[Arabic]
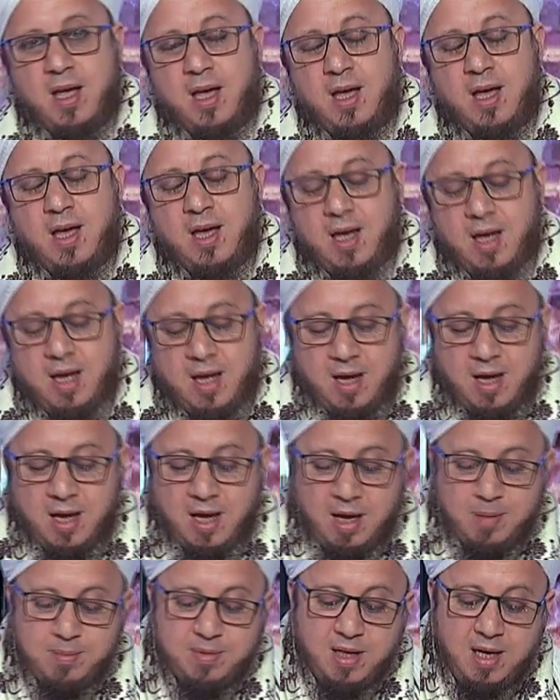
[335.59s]
آه،
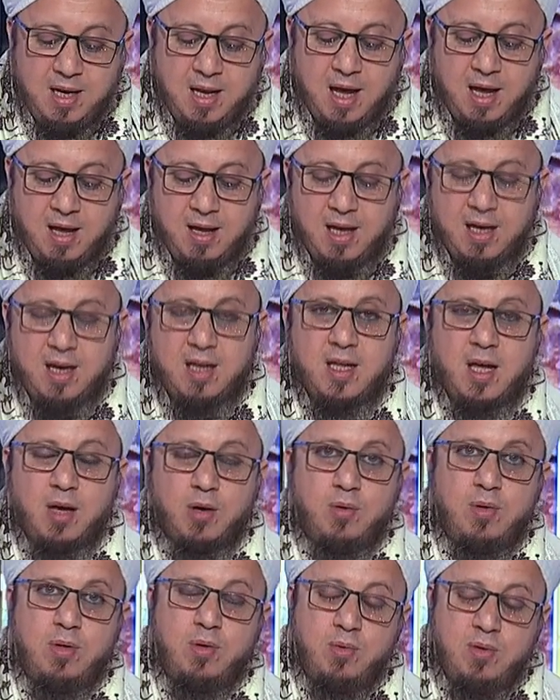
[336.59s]
عبد الله هكذا
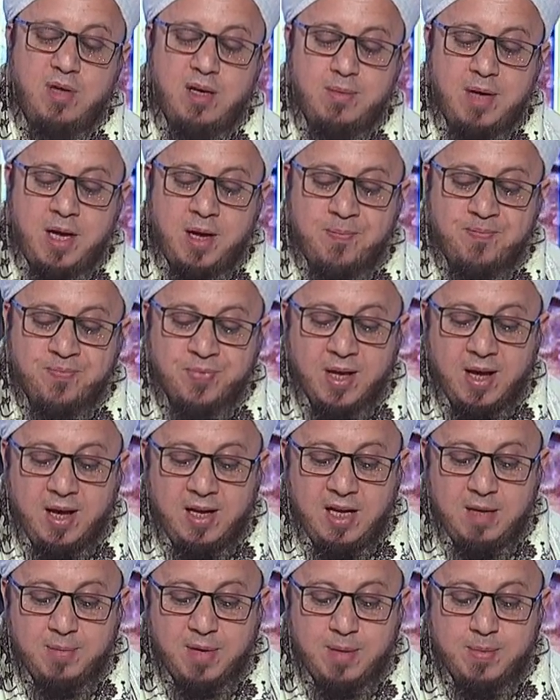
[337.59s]
يقول العلماء
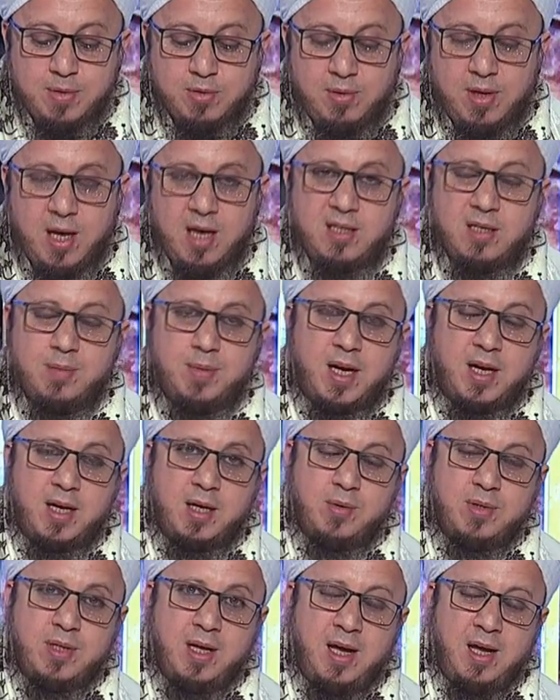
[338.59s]
عليهم رحمة الله تبارك
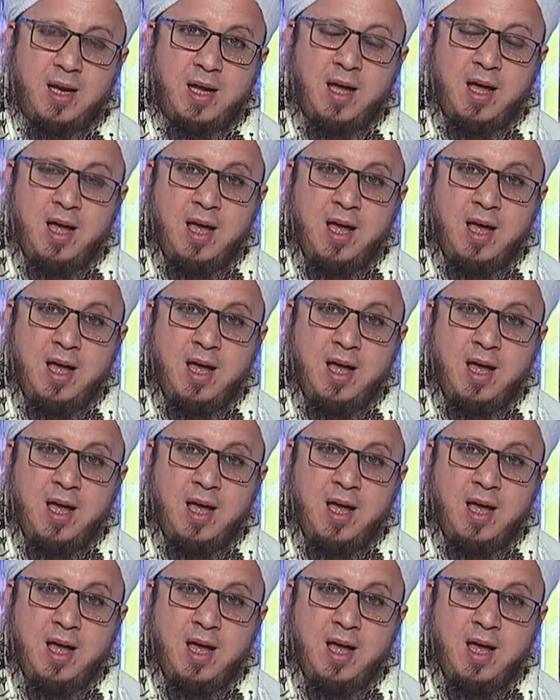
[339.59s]
وتعالى